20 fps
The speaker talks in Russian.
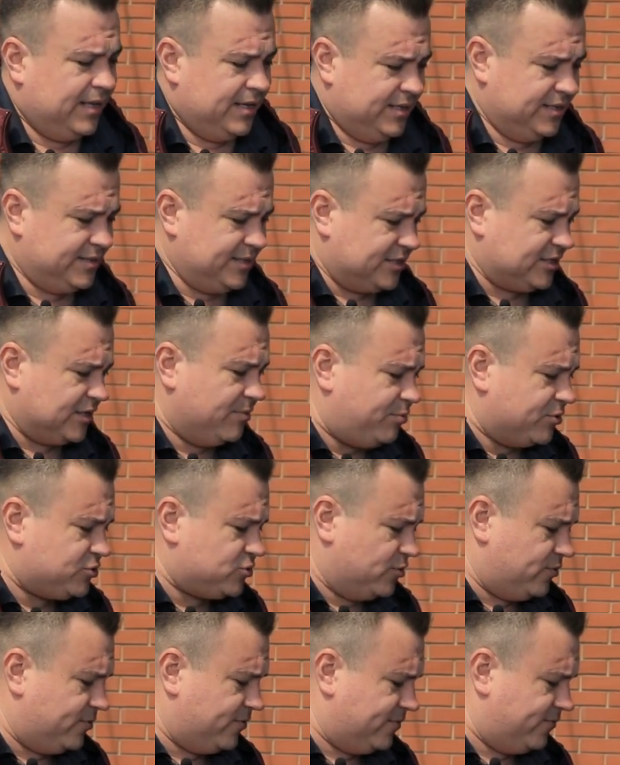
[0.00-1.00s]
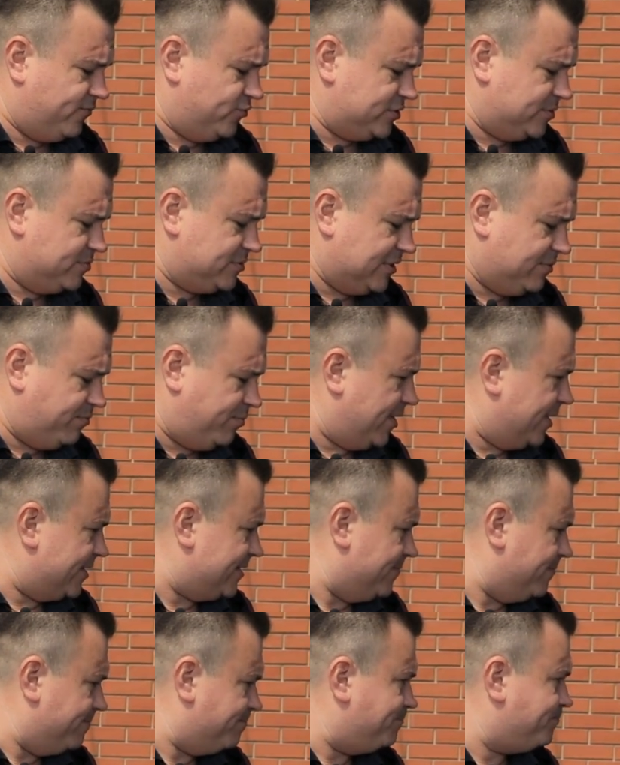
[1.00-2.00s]
и нашим 585.
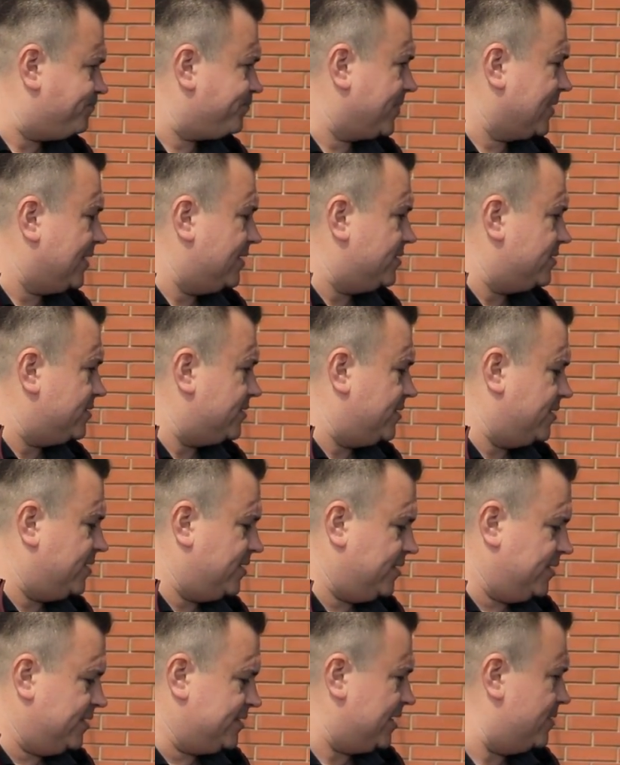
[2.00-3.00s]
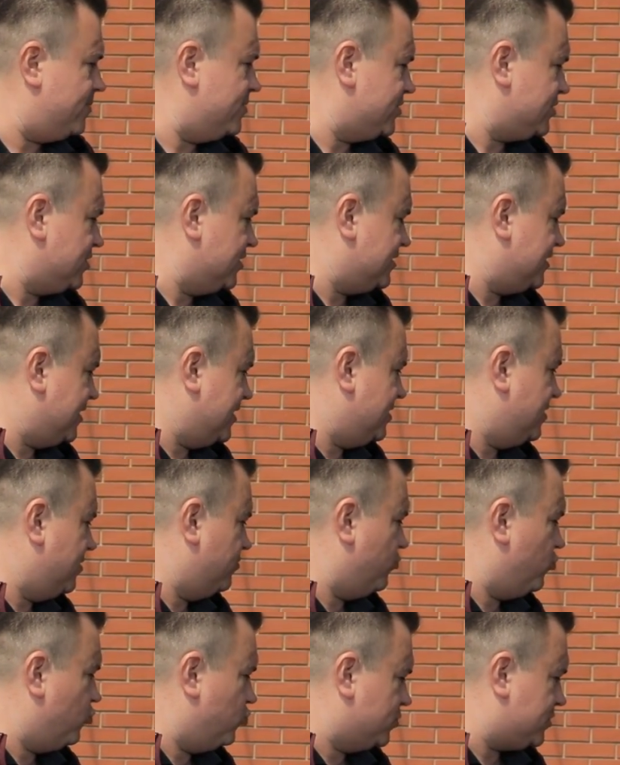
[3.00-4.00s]
-м. Э, и там лежит задний
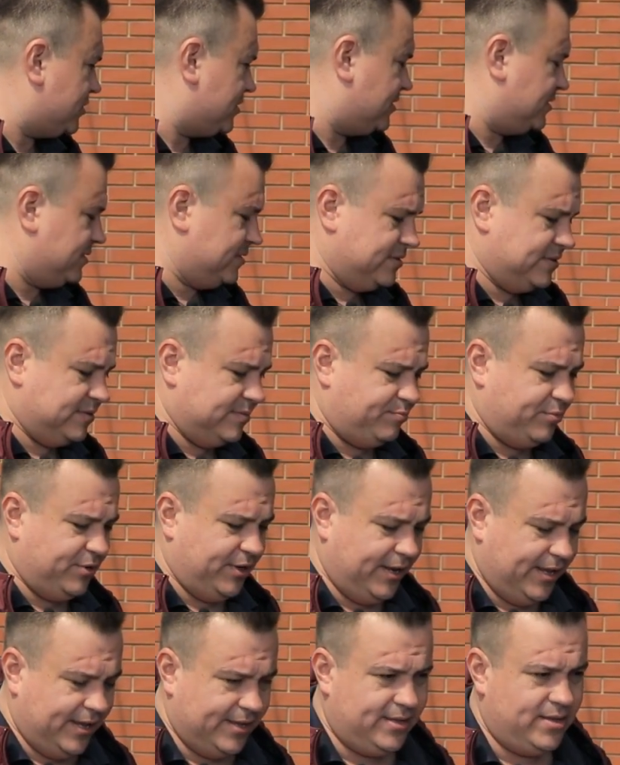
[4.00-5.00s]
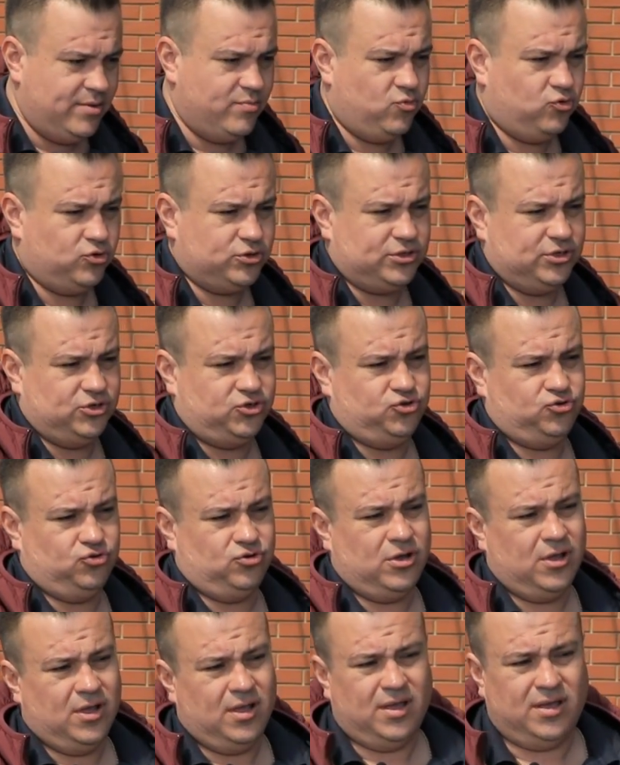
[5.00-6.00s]
мост, э, передний мост
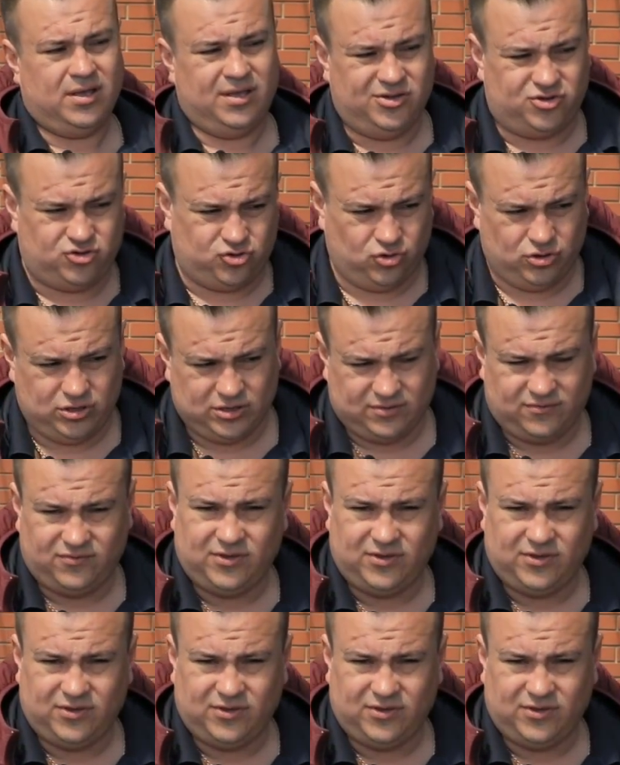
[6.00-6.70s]
еще, еще один